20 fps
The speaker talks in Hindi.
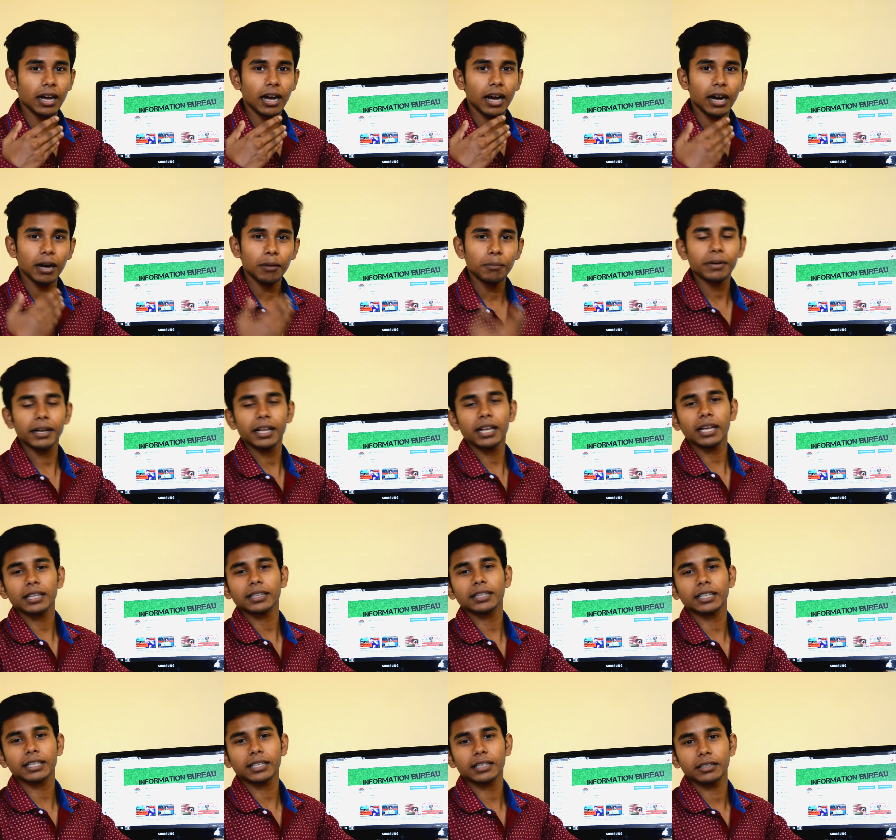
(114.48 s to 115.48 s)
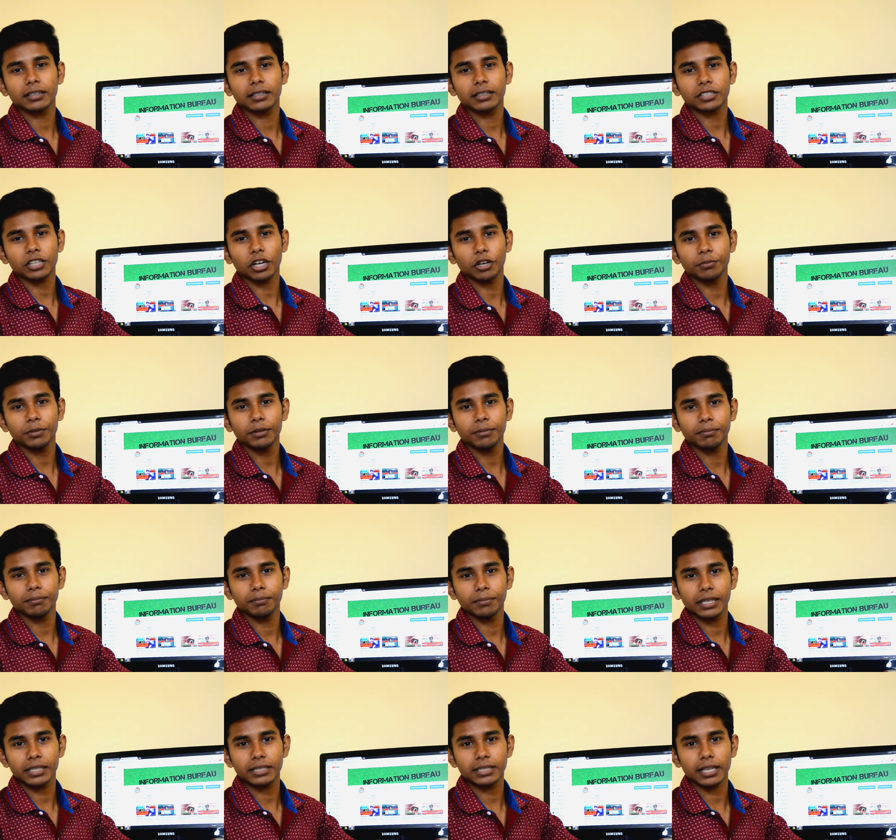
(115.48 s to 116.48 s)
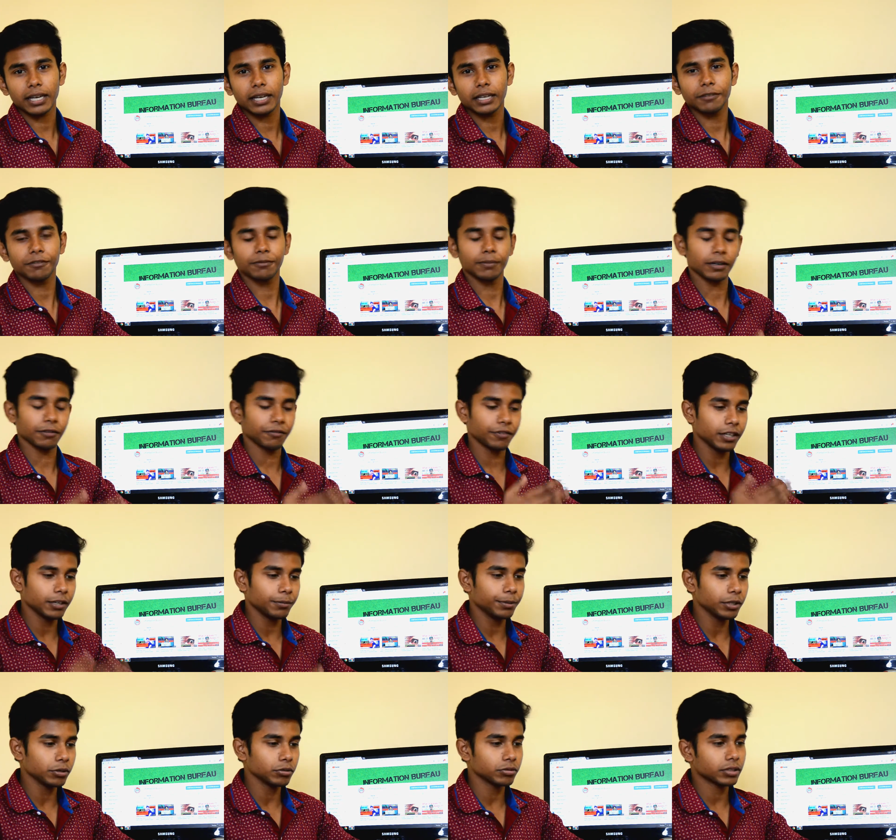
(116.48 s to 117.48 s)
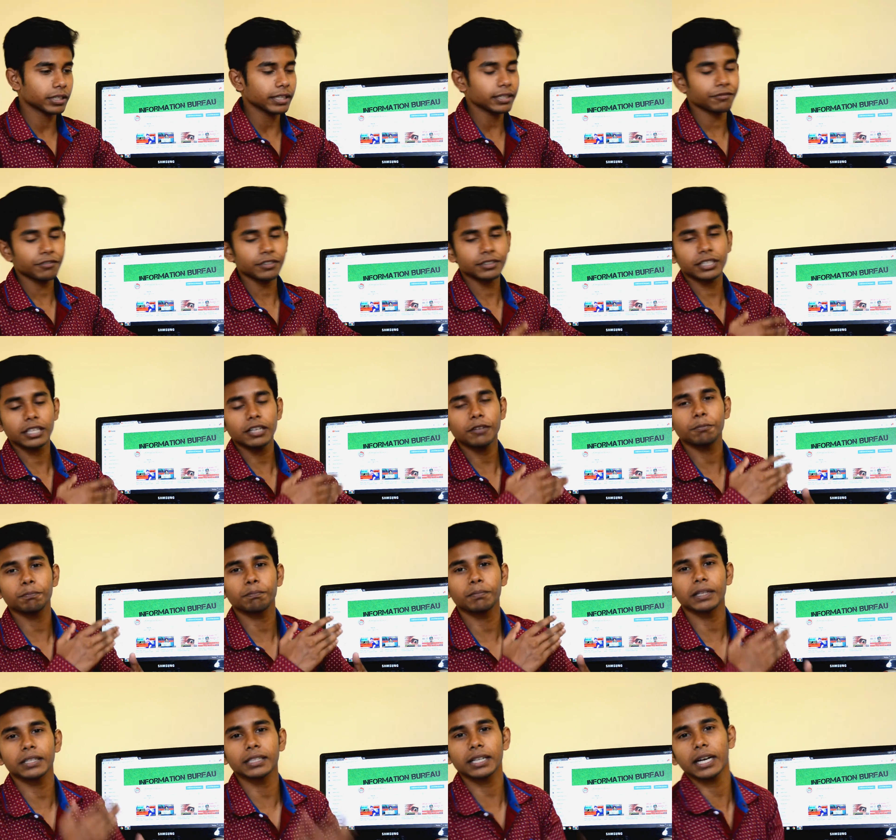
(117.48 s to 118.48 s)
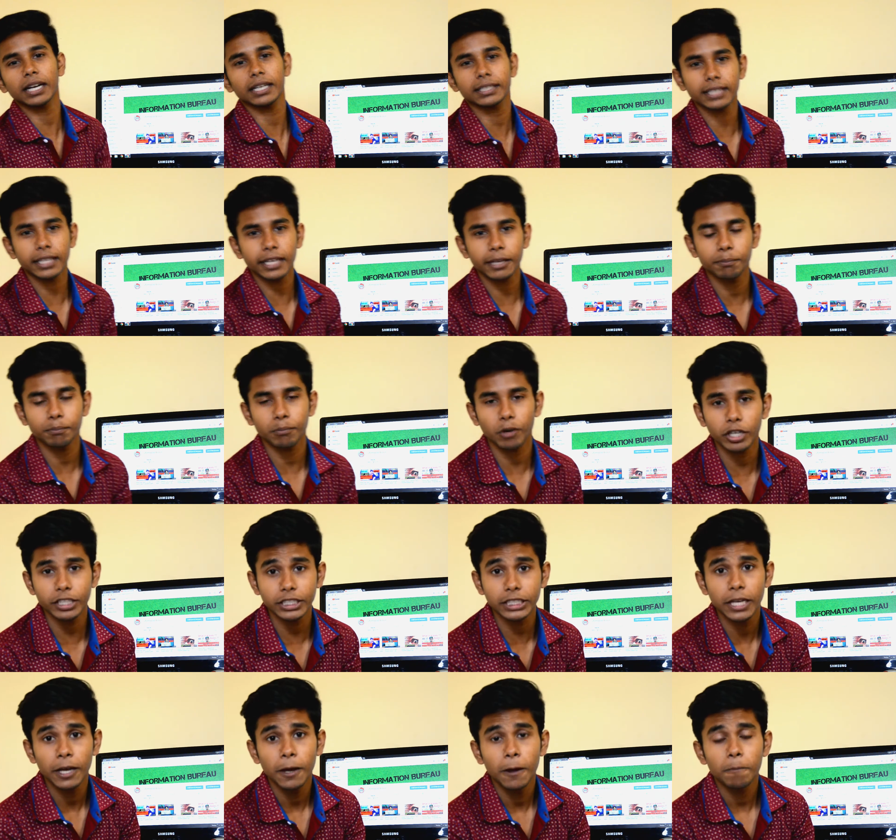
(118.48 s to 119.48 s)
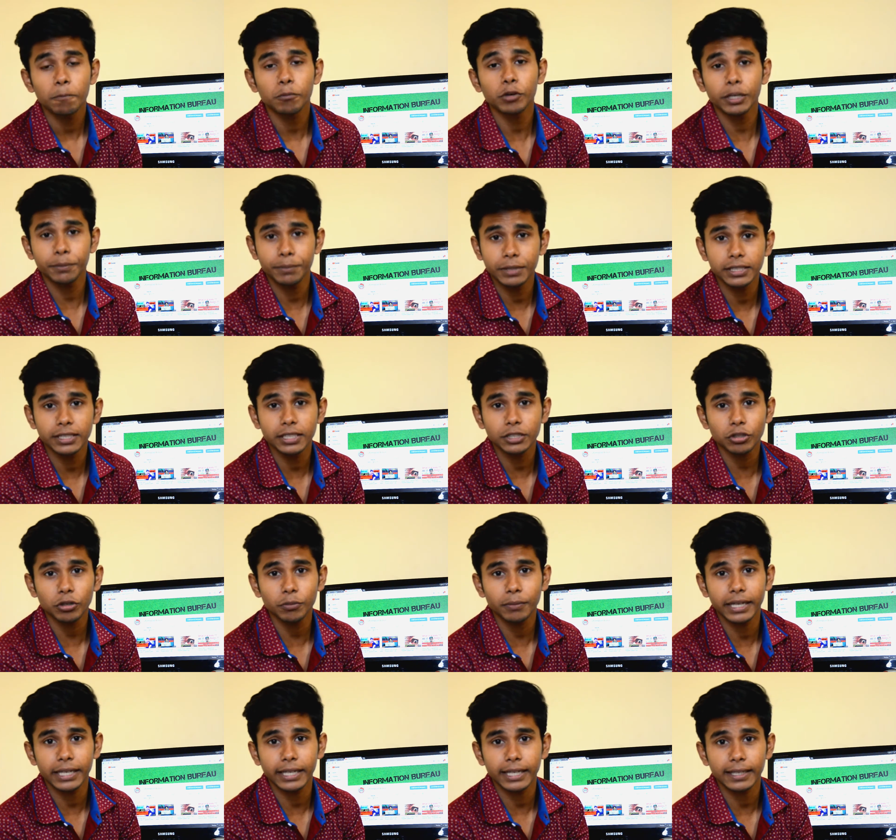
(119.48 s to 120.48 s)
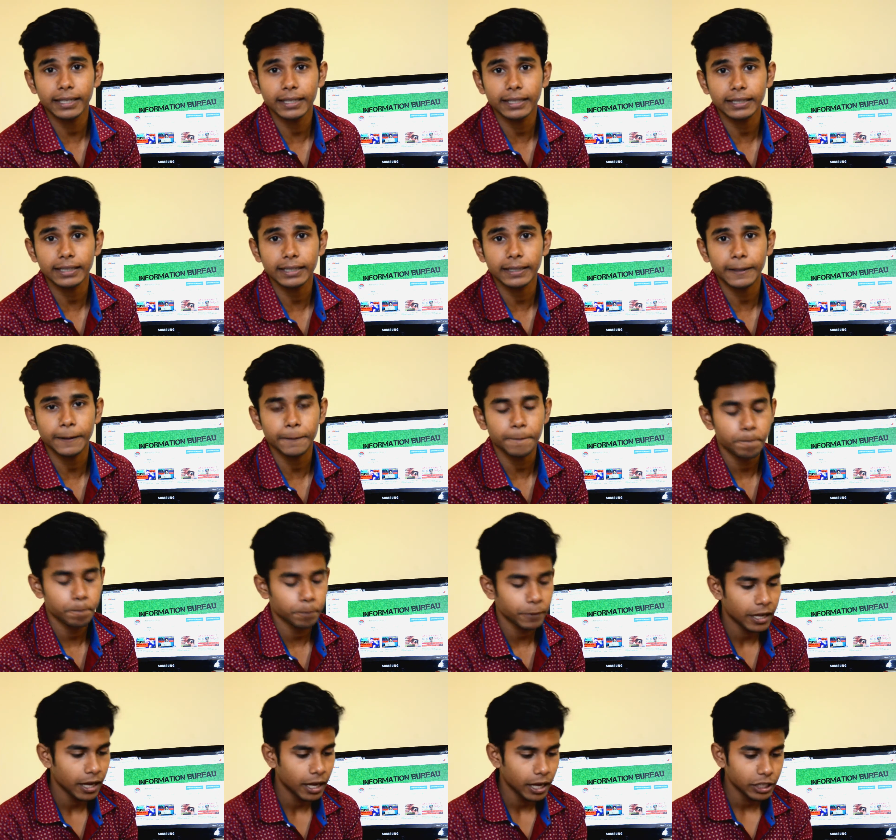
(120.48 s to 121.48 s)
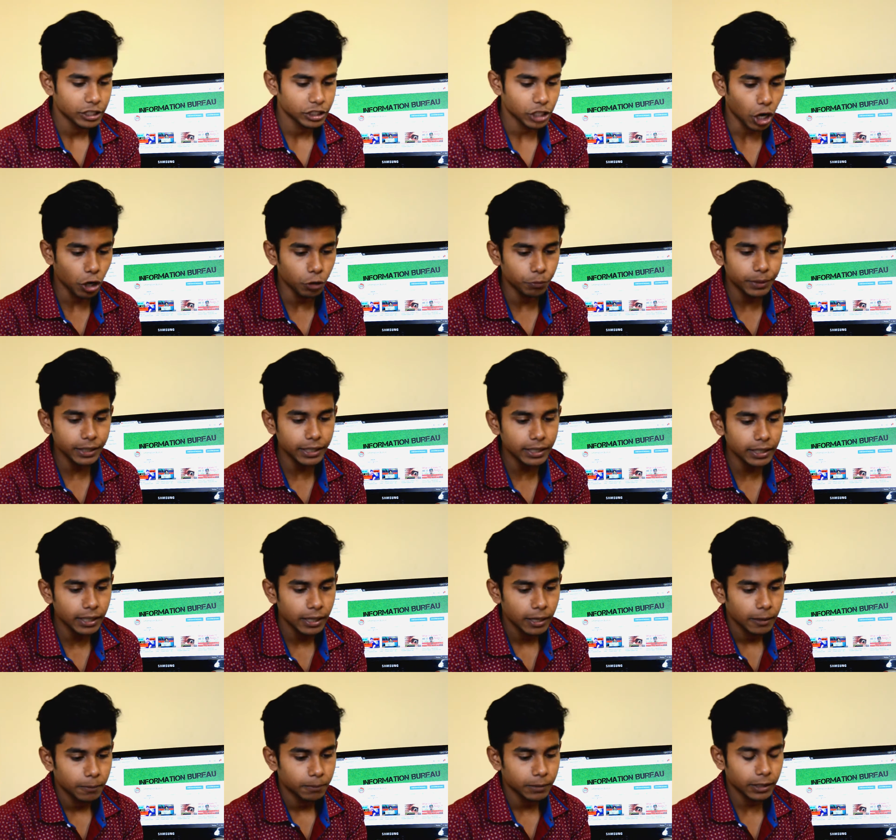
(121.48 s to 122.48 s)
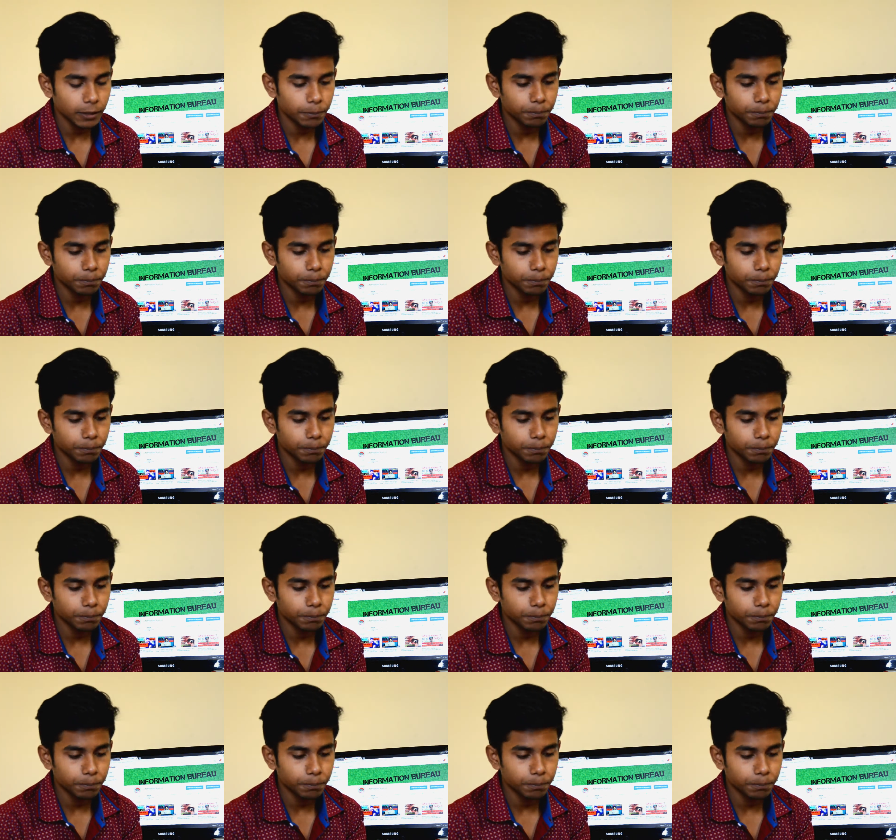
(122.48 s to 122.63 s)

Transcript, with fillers: अम्ब्रेला तक शाउमी बेचता है पर फिर भी उसके फिर सिर्फ पंद्रह हज़ार एम्प्लॉयज़ पूरे बिजनेस को मेंटेन करते हैं शाउमी मतलब